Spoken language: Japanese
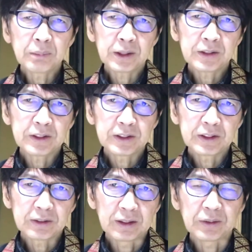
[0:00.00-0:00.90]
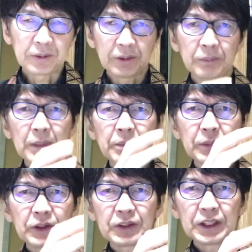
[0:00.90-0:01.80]
村先生はこの
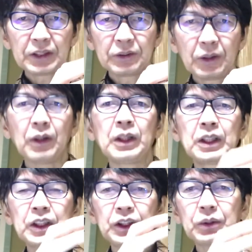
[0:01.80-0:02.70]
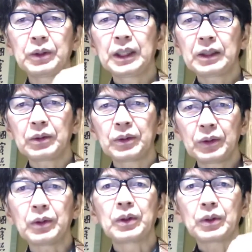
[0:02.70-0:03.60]
マンモス地区の小学校
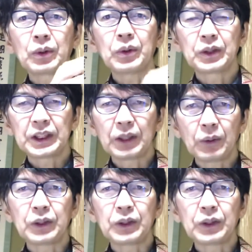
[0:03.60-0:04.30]
の校舎を